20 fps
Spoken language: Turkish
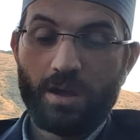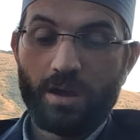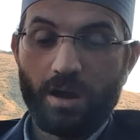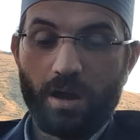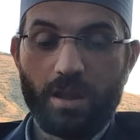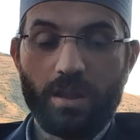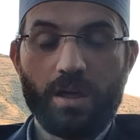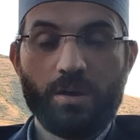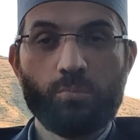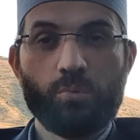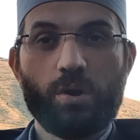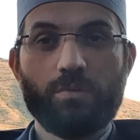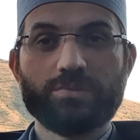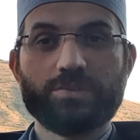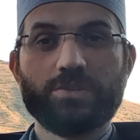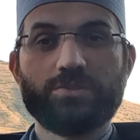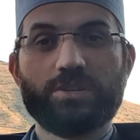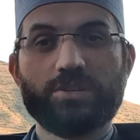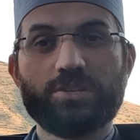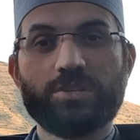Allah
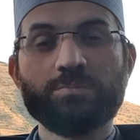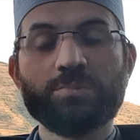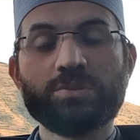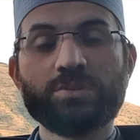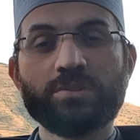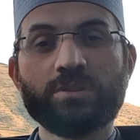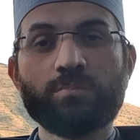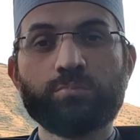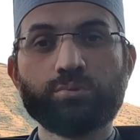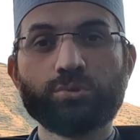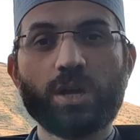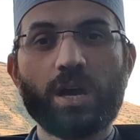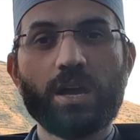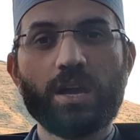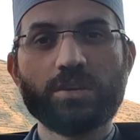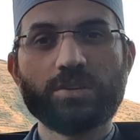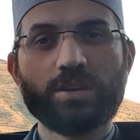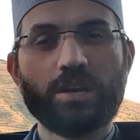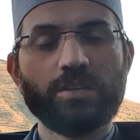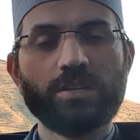muhafaza işte kimisinde Buda
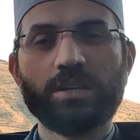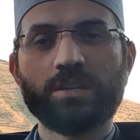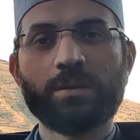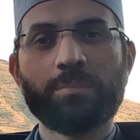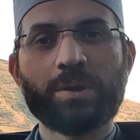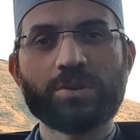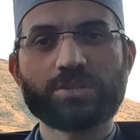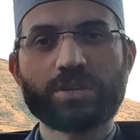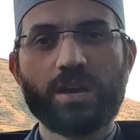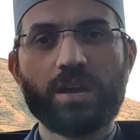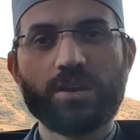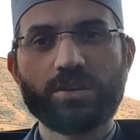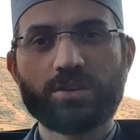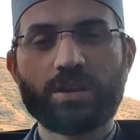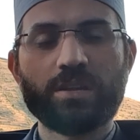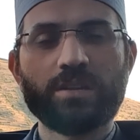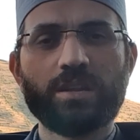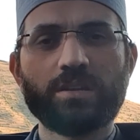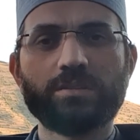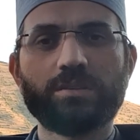heykeli ya da başka
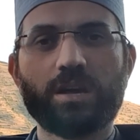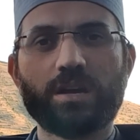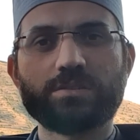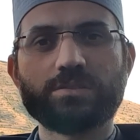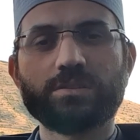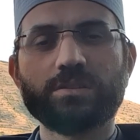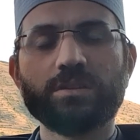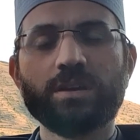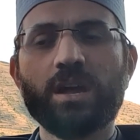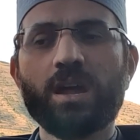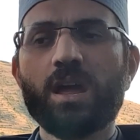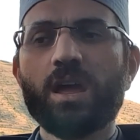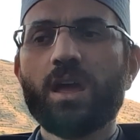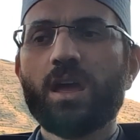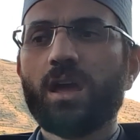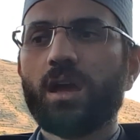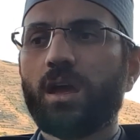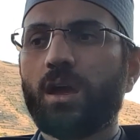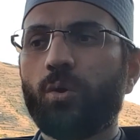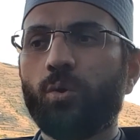heykeller tarzı
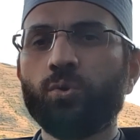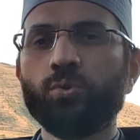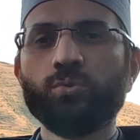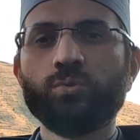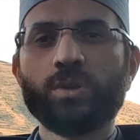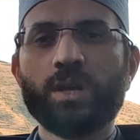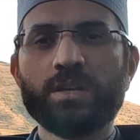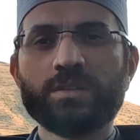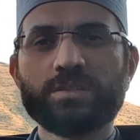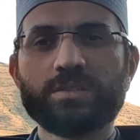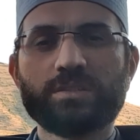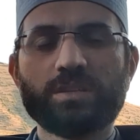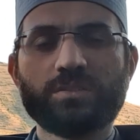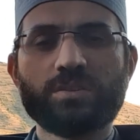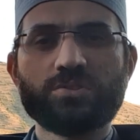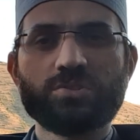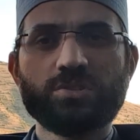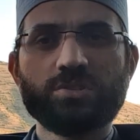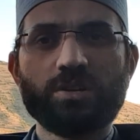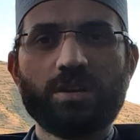e, oyunun en
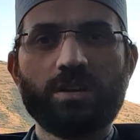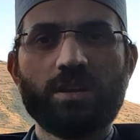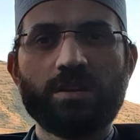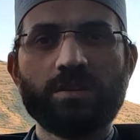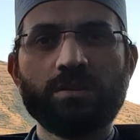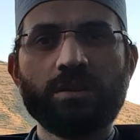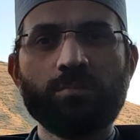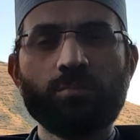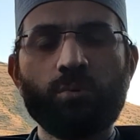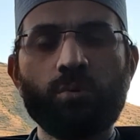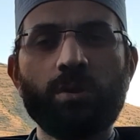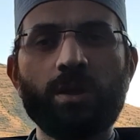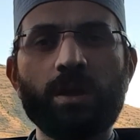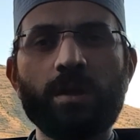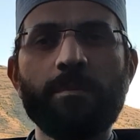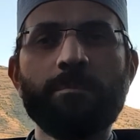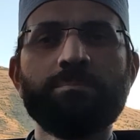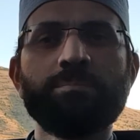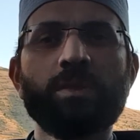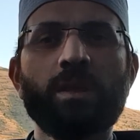stratejik yerlerinde
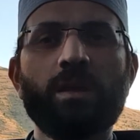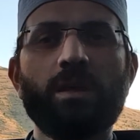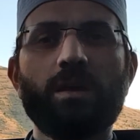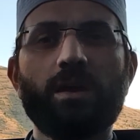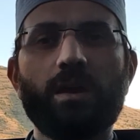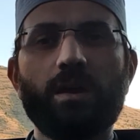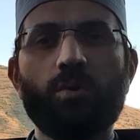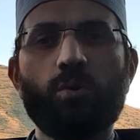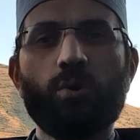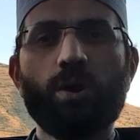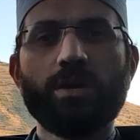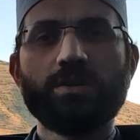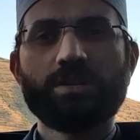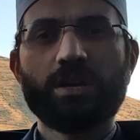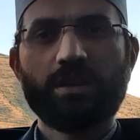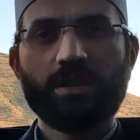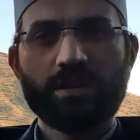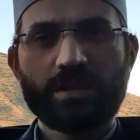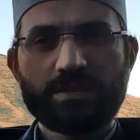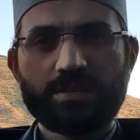böyle e, o
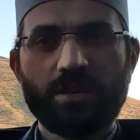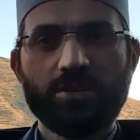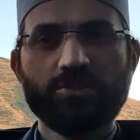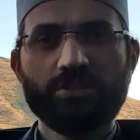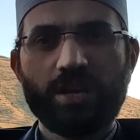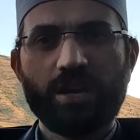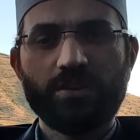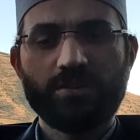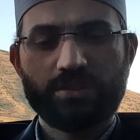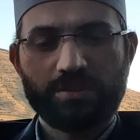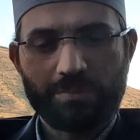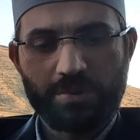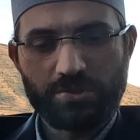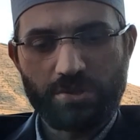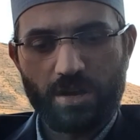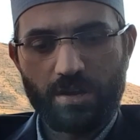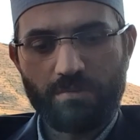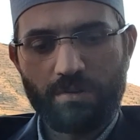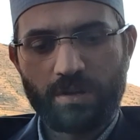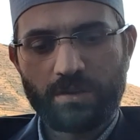heykellere secde ettirme
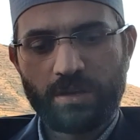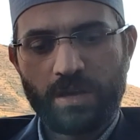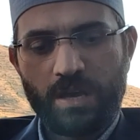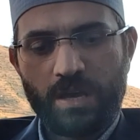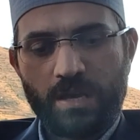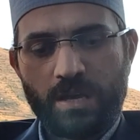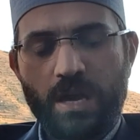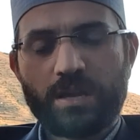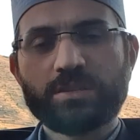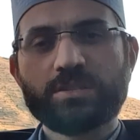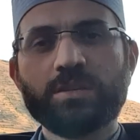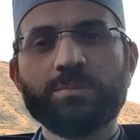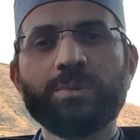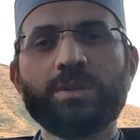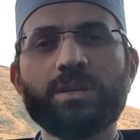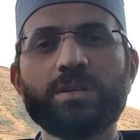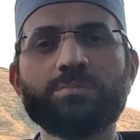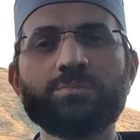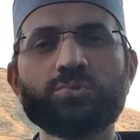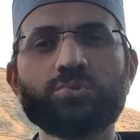şeyi var. Yani
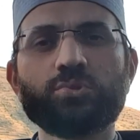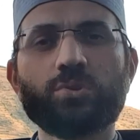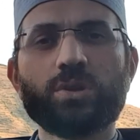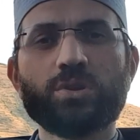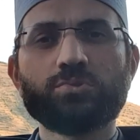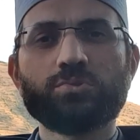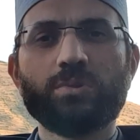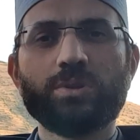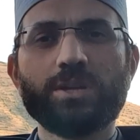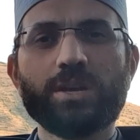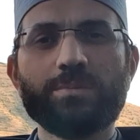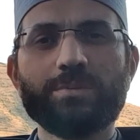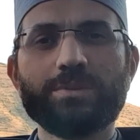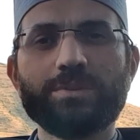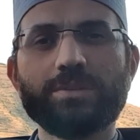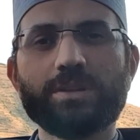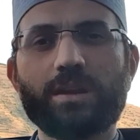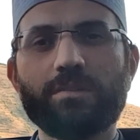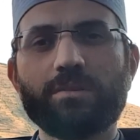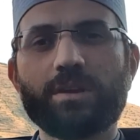kimilerimiz şöyle
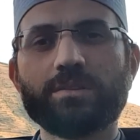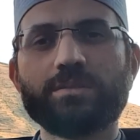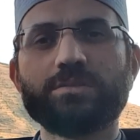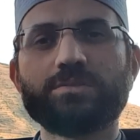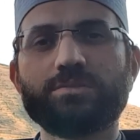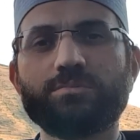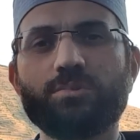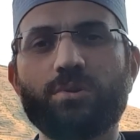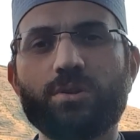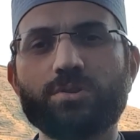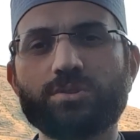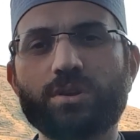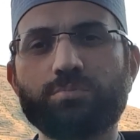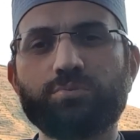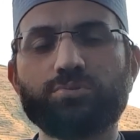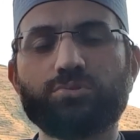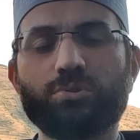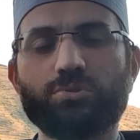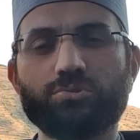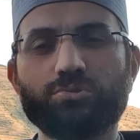söyleyebilir ya kardeşim ne olacak
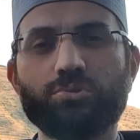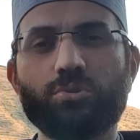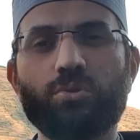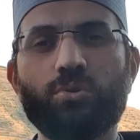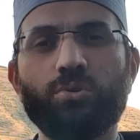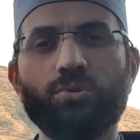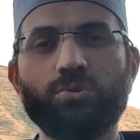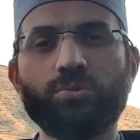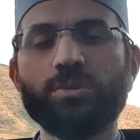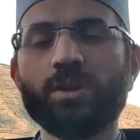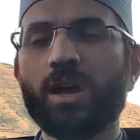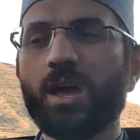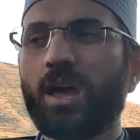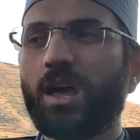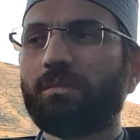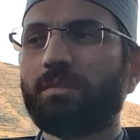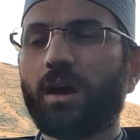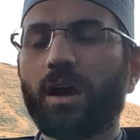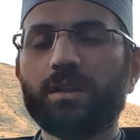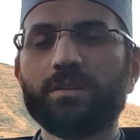bu sonuçta oyun
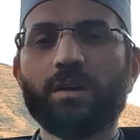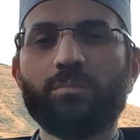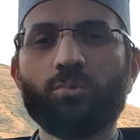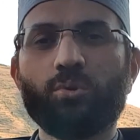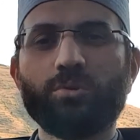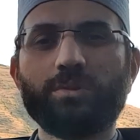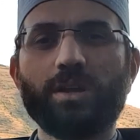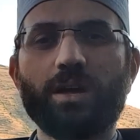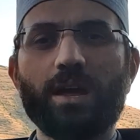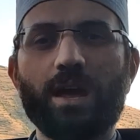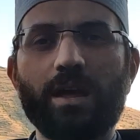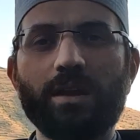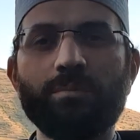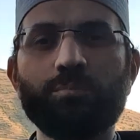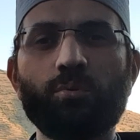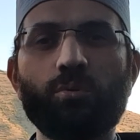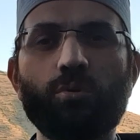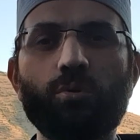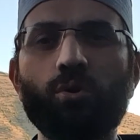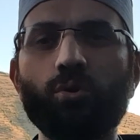ve adam orada yani
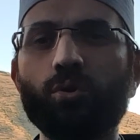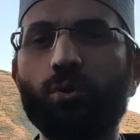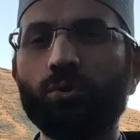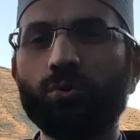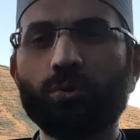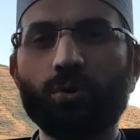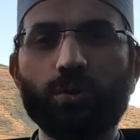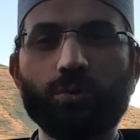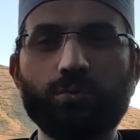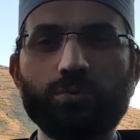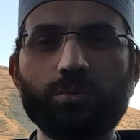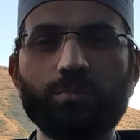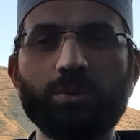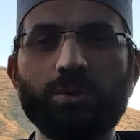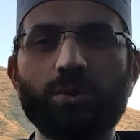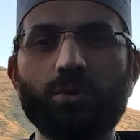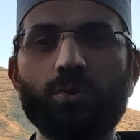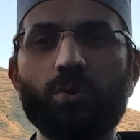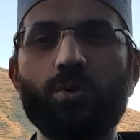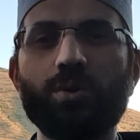bu oyun olduğunu
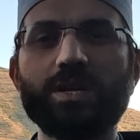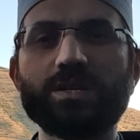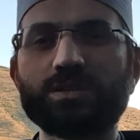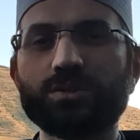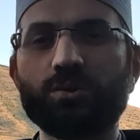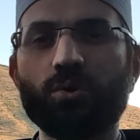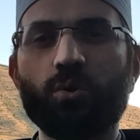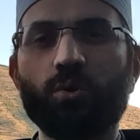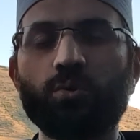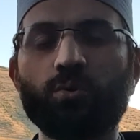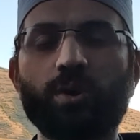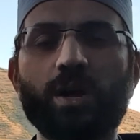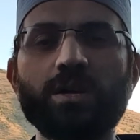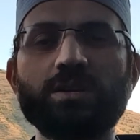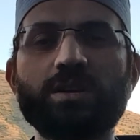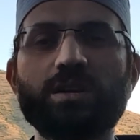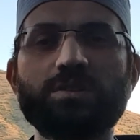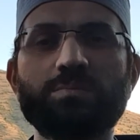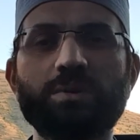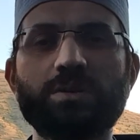biliyor. Öylesine onu orayı
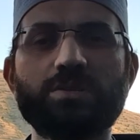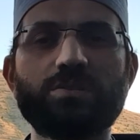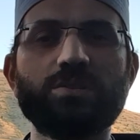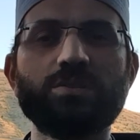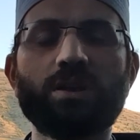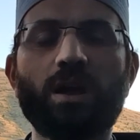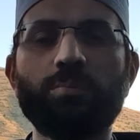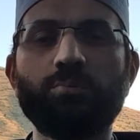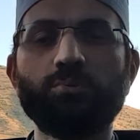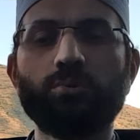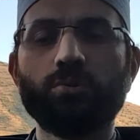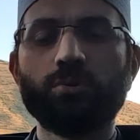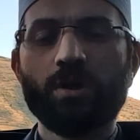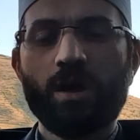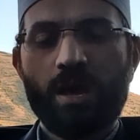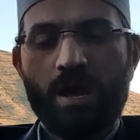geçmek için yapıyor.